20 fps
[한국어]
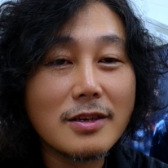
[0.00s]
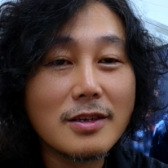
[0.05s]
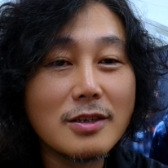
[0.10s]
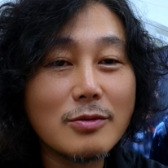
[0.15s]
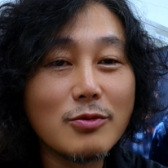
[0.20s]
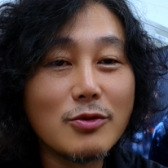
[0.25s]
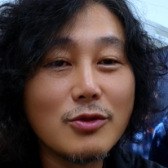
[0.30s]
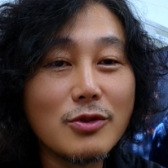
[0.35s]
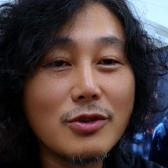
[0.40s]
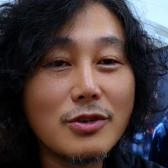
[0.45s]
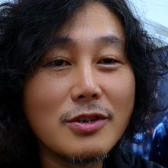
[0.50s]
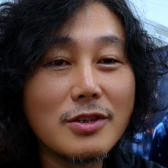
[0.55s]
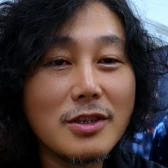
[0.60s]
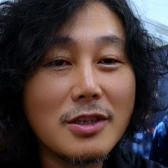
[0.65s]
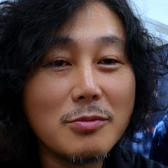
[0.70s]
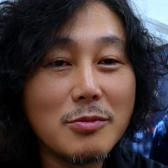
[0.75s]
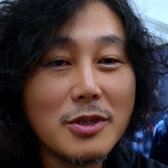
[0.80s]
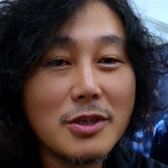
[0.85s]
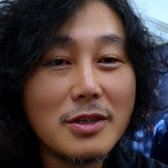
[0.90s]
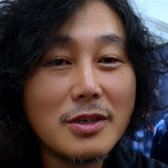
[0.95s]
그분들은
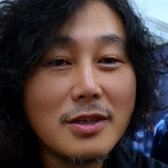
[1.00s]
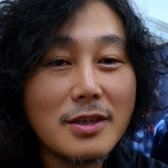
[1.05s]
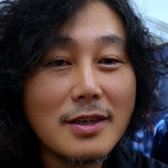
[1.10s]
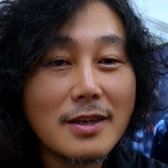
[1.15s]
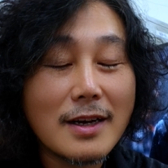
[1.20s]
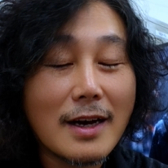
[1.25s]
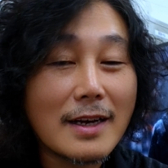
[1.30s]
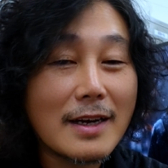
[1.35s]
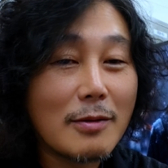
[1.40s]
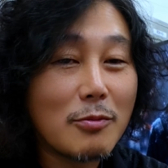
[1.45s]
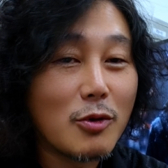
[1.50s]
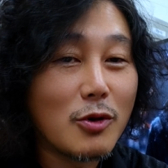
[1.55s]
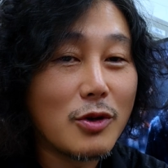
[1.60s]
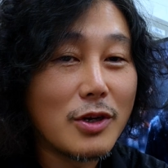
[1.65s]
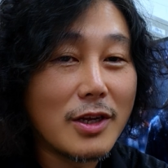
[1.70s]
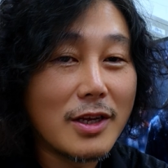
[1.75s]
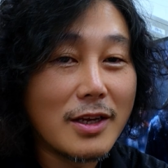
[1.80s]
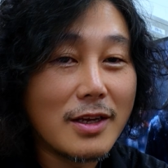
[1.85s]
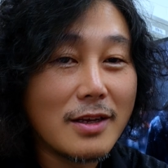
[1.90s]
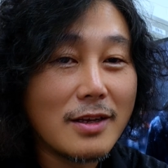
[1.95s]
이미
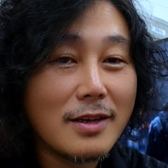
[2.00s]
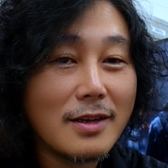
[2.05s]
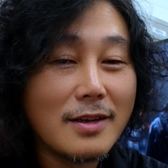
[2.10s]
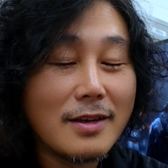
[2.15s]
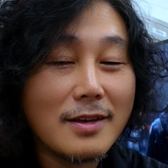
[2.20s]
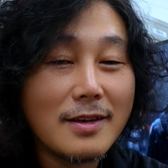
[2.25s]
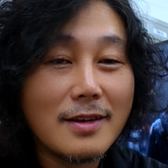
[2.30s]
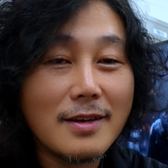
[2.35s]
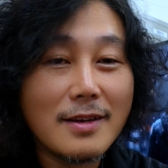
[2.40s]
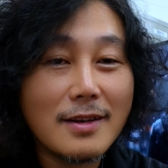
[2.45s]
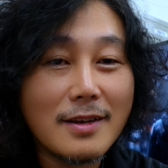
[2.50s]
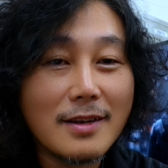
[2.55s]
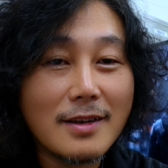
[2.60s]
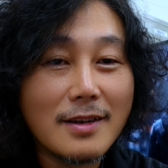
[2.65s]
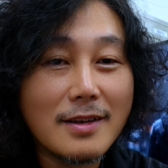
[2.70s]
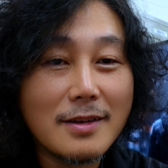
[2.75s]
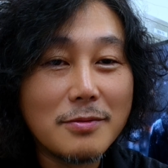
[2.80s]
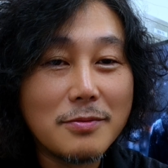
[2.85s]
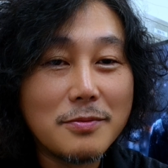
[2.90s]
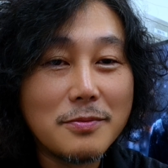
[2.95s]
강남권에
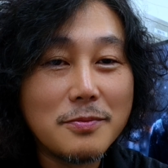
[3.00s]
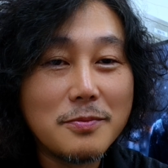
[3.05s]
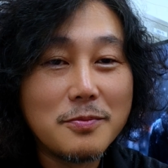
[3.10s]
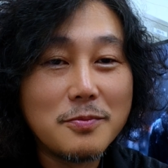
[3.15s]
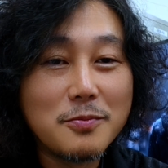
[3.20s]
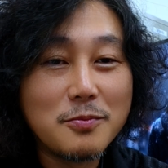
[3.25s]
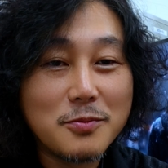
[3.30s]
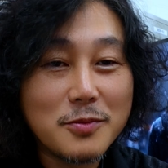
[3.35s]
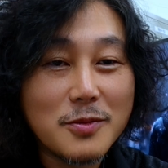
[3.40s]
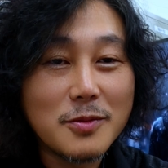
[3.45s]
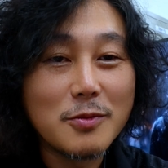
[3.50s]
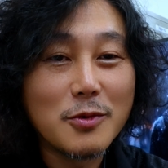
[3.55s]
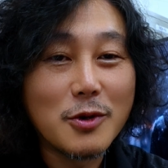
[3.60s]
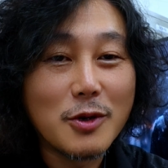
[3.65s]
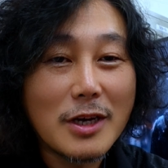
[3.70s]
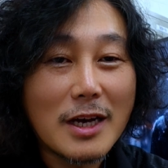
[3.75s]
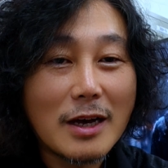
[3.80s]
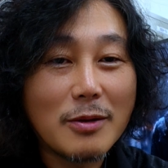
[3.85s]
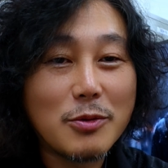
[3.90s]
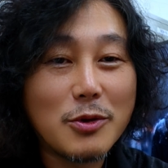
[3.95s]
어,
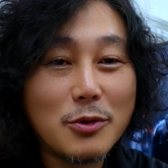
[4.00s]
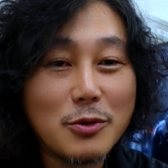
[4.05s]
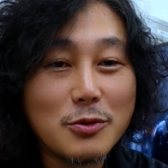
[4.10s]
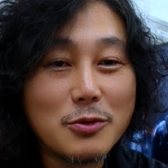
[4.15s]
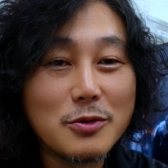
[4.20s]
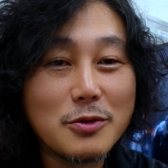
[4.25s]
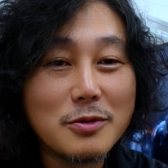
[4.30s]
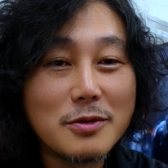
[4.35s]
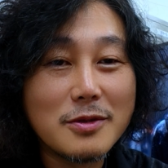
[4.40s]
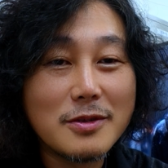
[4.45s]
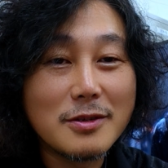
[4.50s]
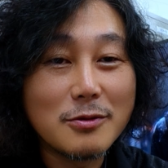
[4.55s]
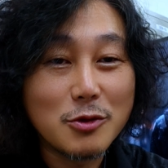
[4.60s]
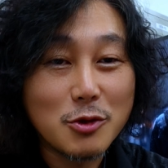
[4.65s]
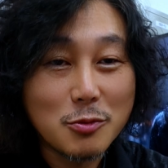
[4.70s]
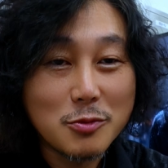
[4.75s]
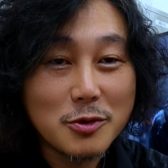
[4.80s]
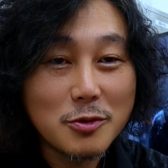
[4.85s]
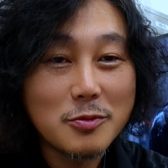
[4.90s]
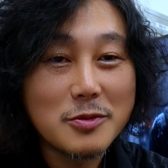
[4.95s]
뭐 가벼운
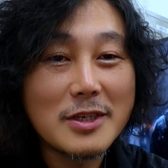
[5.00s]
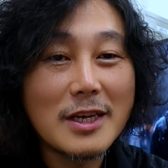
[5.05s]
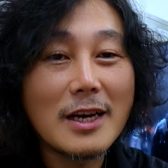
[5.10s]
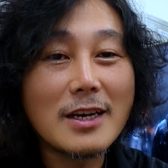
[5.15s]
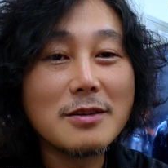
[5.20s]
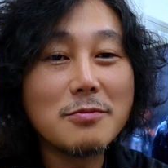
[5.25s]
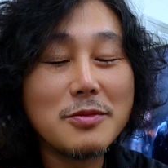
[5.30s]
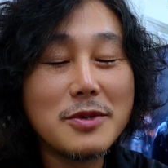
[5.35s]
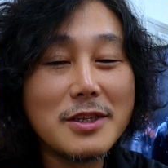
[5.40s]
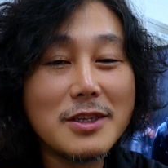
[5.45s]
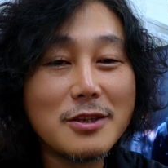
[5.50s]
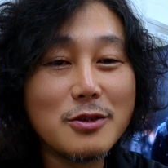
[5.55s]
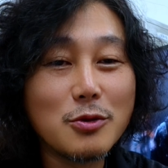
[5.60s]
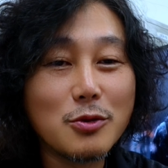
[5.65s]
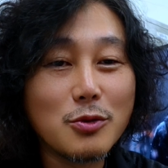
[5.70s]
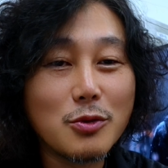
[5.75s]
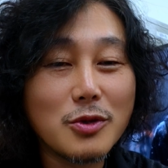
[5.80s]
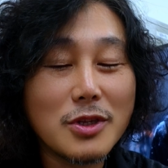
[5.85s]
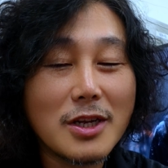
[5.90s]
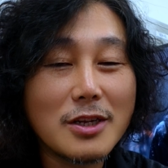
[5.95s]
좀 좀 작은 빌딩
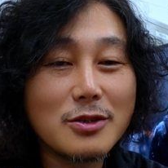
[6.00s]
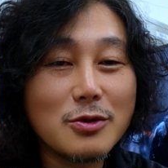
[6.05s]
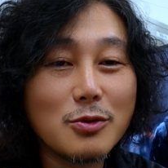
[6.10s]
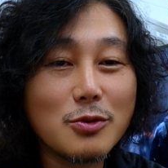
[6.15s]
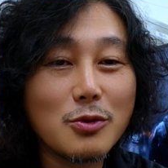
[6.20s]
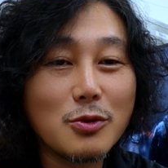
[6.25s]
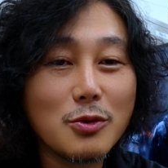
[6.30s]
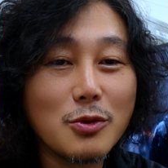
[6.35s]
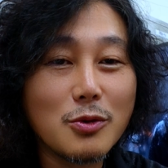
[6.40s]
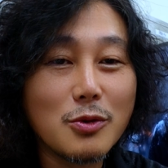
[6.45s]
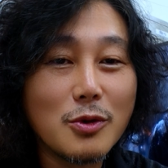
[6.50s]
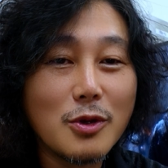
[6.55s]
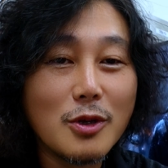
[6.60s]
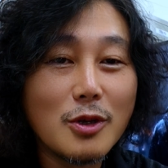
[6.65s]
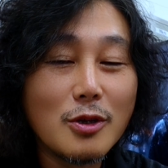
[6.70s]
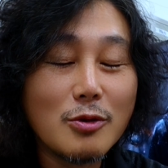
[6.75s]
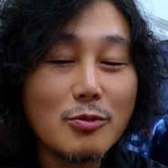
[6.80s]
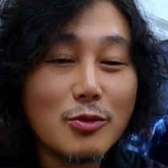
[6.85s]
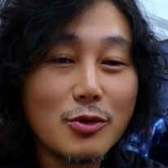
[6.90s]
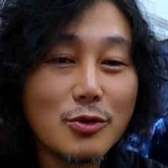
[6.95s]
정도는 살 정도로
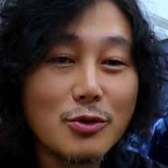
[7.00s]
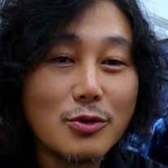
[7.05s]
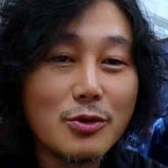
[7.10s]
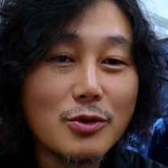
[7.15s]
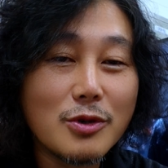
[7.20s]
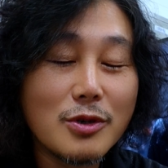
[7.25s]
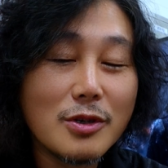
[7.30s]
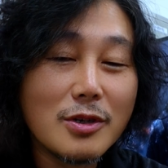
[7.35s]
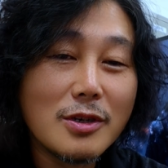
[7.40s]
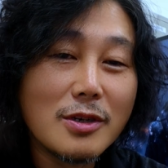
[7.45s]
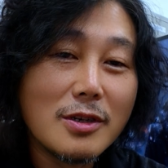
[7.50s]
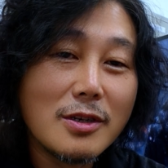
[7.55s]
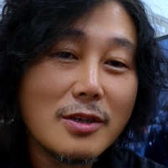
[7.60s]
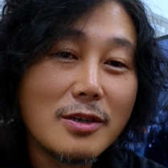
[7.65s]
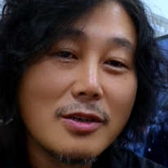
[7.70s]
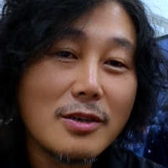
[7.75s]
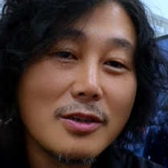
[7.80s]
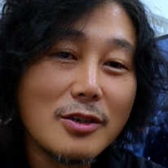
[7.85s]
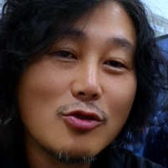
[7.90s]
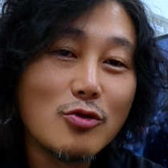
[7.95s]
부를
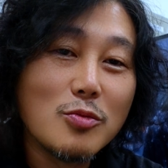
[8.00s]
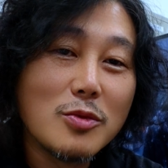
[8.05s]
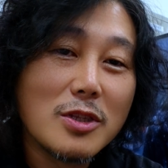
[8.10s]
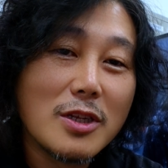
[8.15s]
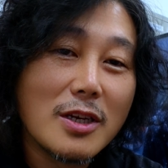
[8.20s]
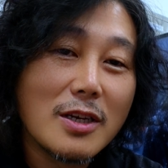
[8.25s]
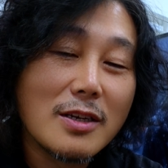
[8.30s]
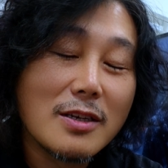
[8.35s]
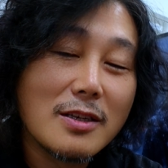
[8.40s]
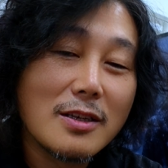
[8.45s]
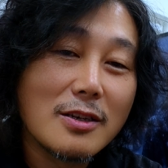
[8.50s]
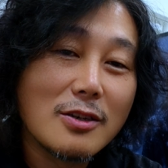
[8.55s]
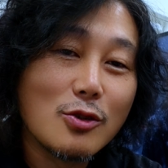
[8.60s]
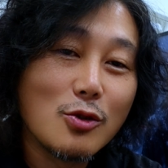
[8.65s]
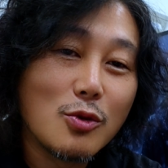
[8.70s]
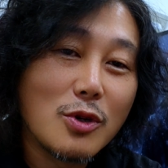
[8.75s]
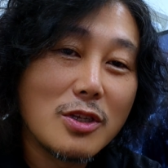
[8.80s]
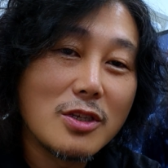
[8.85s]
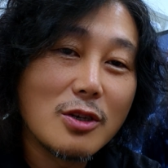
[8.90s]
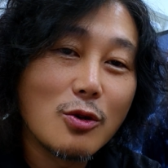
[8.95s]
어, 이룹니다. 예,
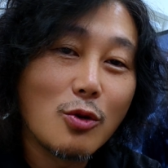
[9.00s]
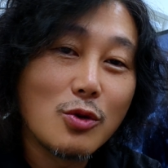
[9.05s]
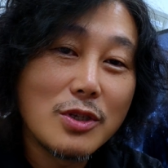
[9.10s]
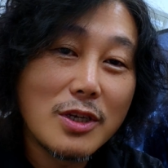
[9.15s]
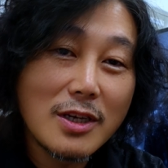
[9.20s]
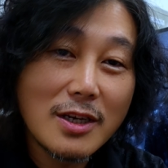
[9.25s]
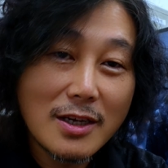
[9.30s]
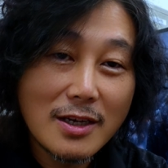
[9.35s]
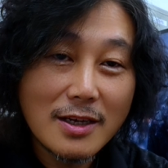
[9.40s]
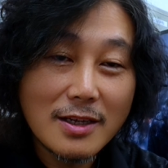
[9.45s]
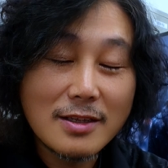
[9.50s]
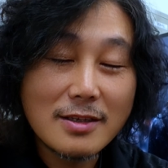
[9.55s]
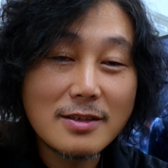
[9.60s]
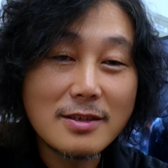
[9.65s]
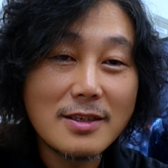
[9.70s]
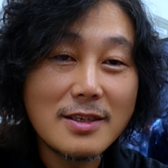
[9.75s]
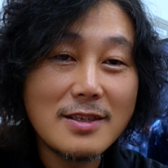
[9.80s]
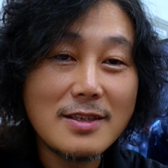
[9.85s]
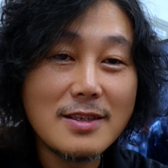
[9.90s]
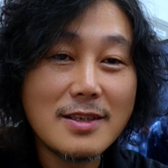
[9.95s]
그동안 이제 고생한
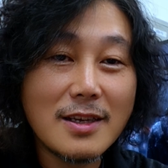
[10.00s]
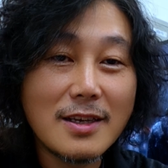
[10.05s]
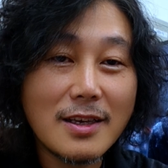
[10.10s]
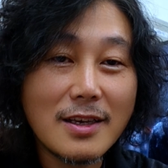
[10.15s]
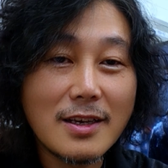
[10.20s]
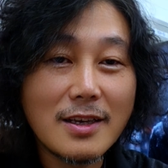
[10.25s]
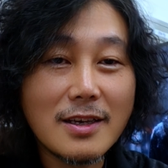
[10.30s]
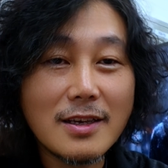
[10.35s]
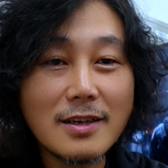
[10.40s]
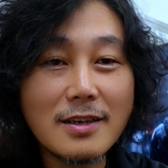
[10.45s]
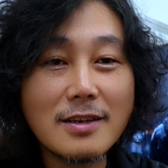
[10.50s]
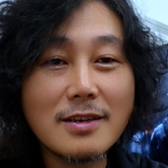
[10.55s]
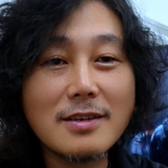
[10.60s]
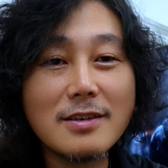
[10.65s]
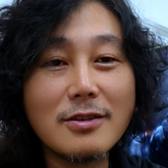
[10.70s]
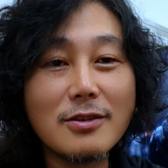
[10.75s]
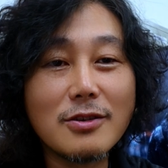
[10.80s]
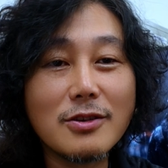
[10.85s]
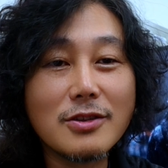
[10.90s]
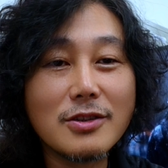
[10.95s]
그 인생의
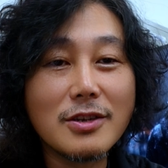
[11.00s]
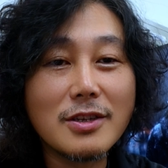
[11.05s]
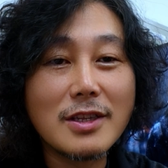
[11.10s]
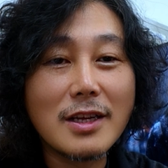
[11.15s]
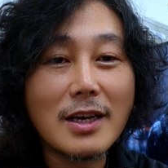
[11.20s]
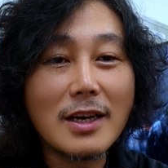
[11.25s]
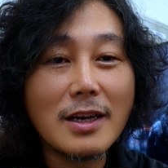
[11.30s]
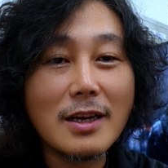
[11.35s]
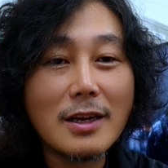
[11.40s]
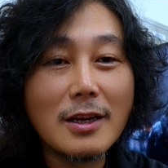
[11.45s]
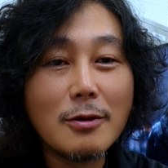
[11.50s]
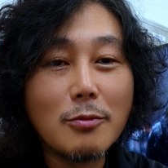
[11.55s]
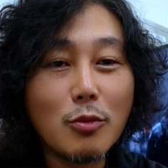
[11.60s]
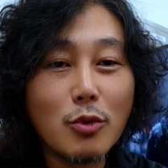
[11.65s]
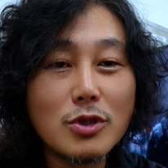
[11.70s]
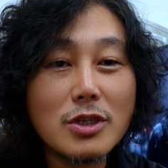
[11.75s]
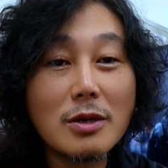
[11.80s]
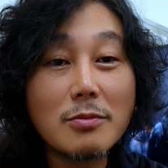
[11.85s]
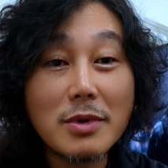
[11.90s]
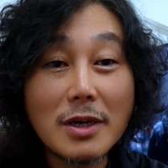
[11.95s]
그런 것들을 다
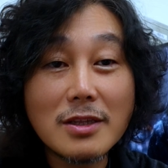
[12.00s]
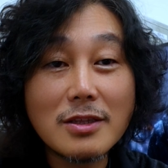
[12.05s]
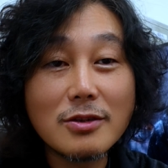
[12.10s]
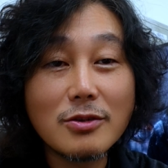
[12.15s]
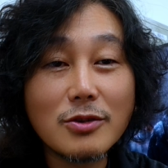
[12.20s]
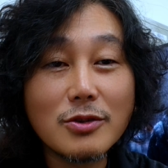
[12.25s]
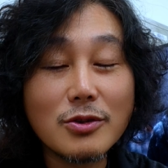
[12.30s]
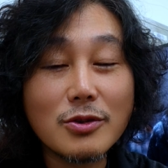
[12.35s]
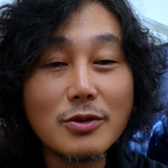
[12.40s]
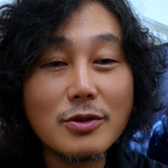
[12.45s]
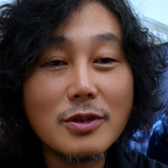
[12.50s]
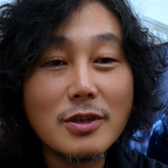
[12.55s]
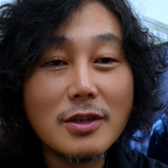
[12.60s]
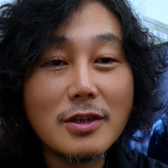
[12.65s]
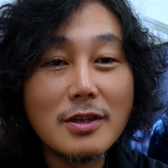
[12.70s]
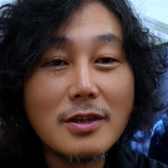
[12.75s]
보상받는 거죠.